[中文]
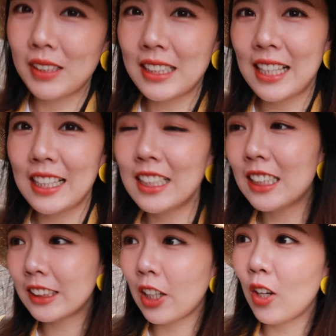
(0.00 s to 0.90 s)
现在
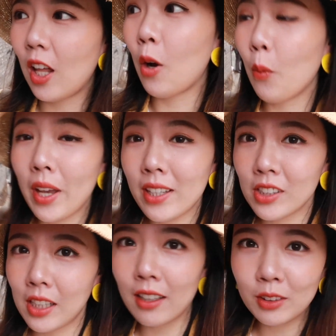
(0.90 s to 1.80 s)
呢，到了微
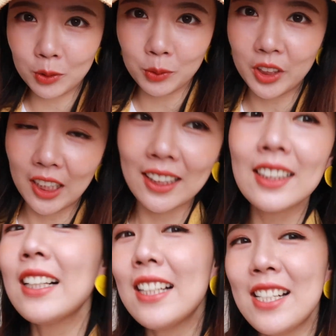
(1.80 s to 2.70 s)
山古城，
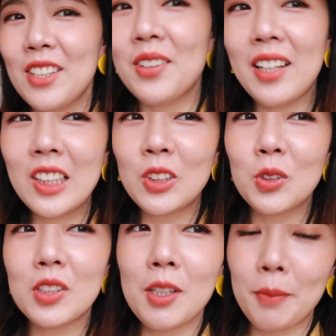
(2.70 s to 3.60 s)
因为听
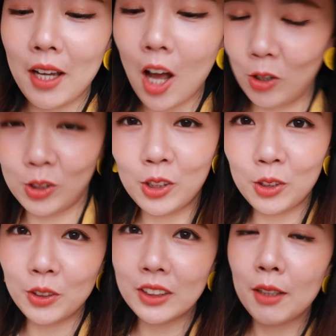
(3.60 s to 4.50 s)
说这边好吃的
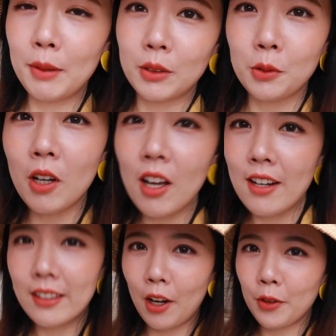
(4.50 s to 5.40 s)
东西特别多，
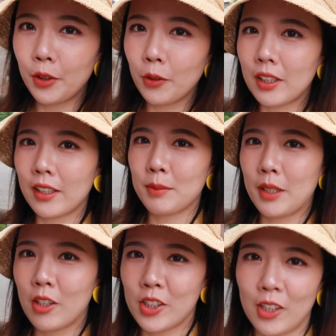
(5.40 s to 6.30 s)
然后游客也比
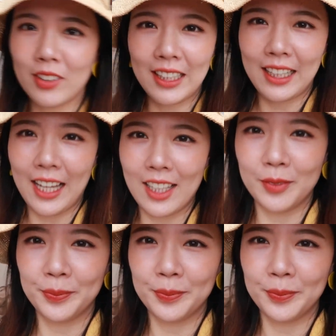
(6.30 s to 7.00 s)
较少，大家看